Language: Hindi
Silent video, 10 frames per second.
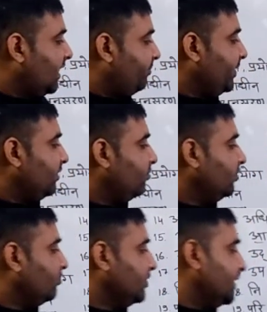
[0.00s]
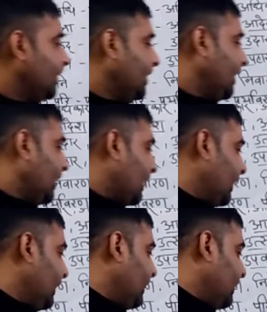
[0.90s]
अपन ने कौन कौन से देखे
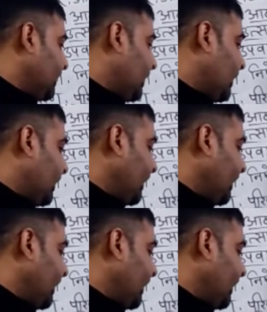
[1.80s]
अल ना